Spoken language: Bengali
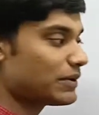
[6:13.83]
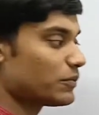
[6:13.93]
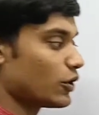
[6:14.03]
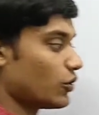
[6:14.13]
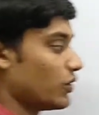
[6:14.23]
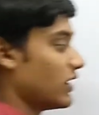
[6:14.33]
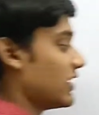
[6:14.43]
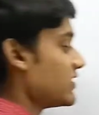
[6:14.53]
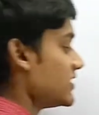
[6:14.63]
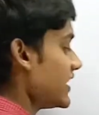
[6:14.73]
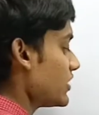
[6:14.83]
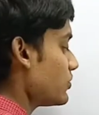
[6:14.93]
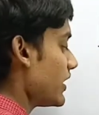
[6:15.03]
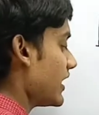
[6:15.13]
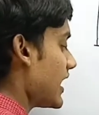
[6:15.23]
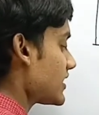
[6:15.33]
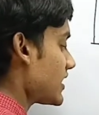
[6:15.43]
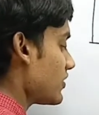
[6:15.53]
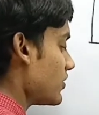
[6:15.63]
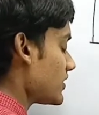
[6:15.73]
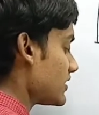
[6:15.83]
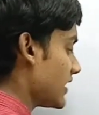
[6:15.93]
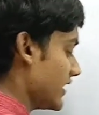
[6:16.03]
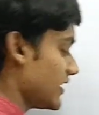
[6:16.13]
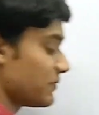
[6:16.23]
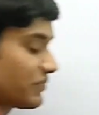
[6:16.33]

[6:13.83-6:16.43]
এবার বলো যেহেতু এখানে আটকানো আছে তাই না